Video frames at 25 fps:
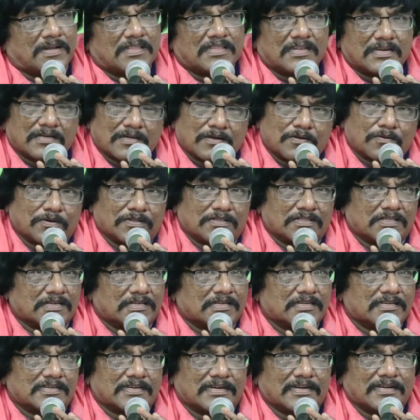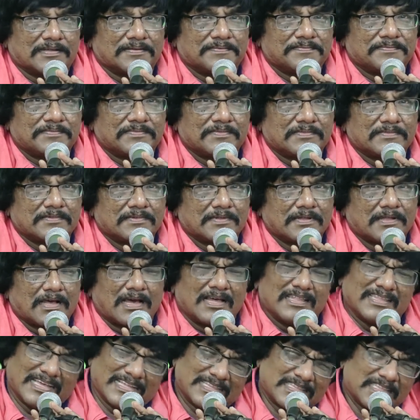மனதிற்கு கொடுத்திருக்கின்றன
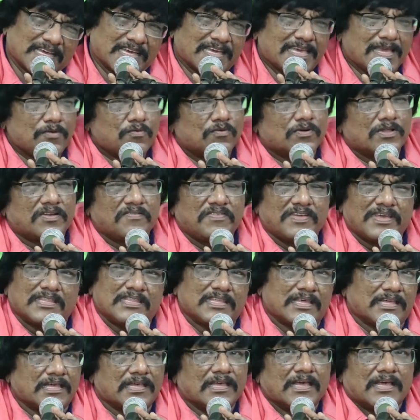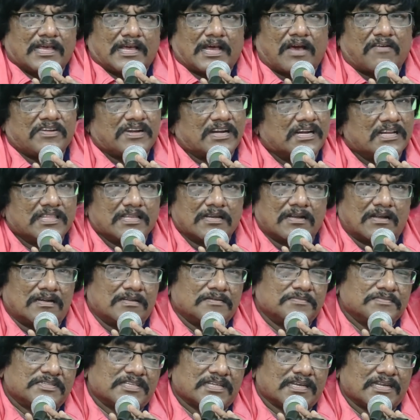அது எத்தகைய உணர்வை அது அவர்
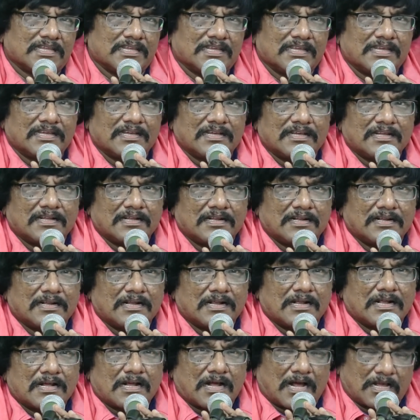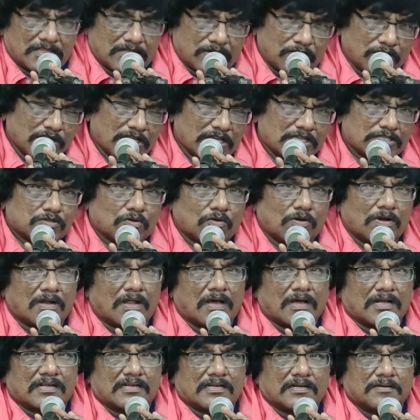எழுதினாலும் சரி அதனுடைய
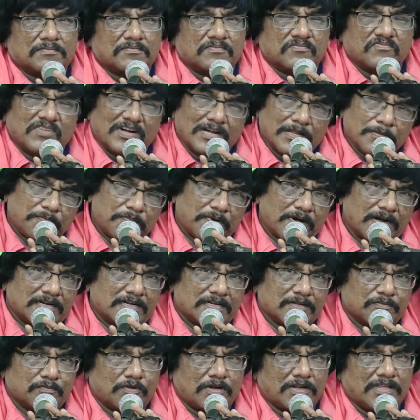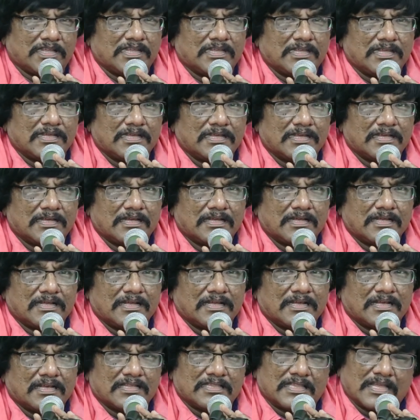சொல்லாக்கம் வெளிப்பாட்டு முறை
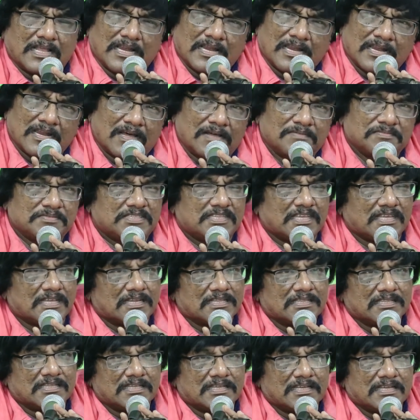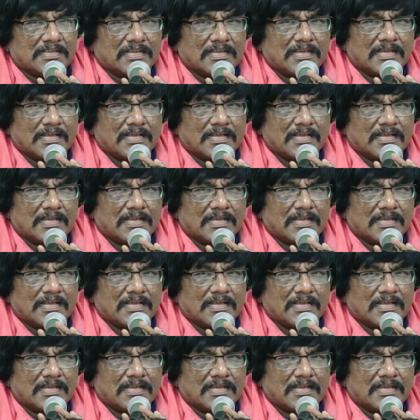இதெல்லாம் சேர்ந்து